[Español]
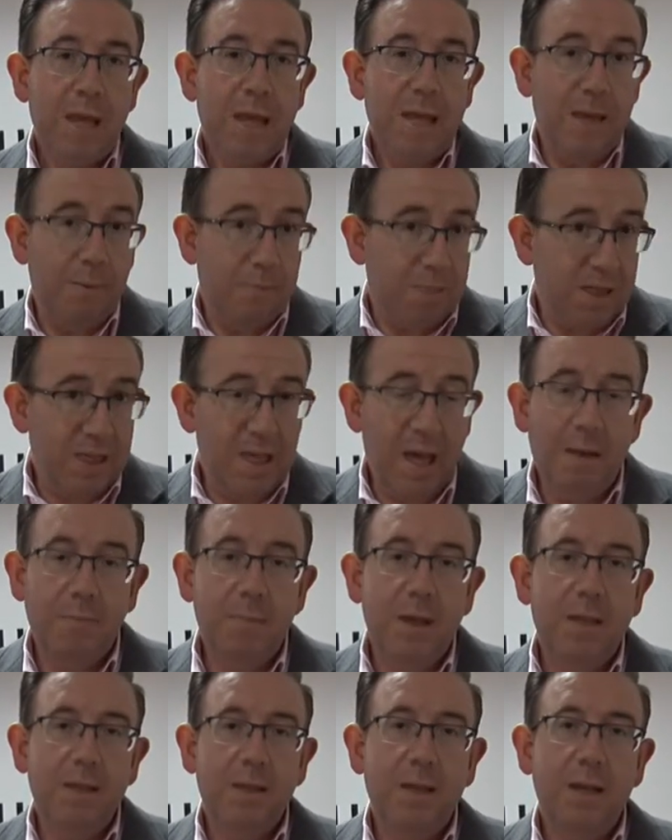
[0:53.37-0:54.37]
y
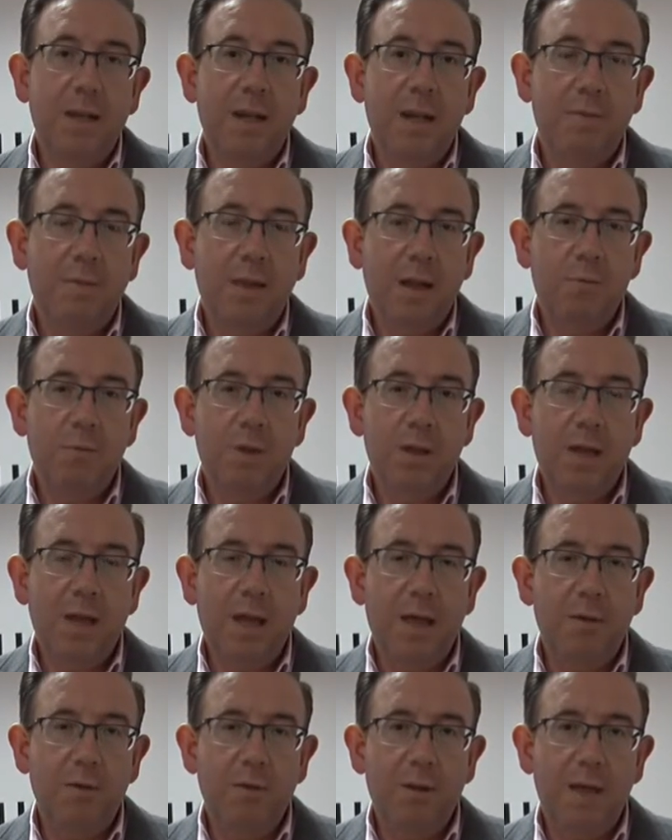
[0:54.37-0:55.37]
especialmente en
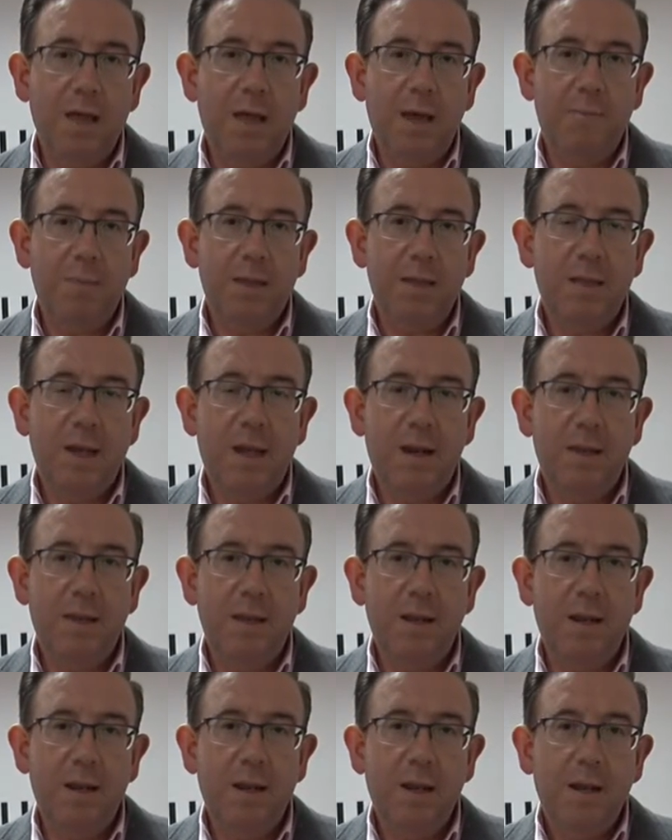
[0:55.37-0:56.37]
Andalucía, donde a pesar
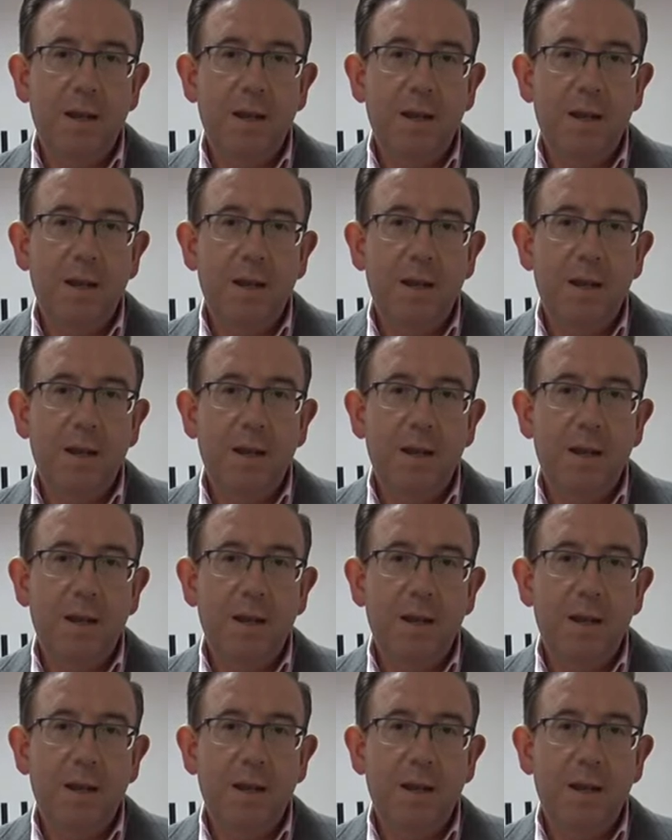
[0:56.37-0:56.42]
del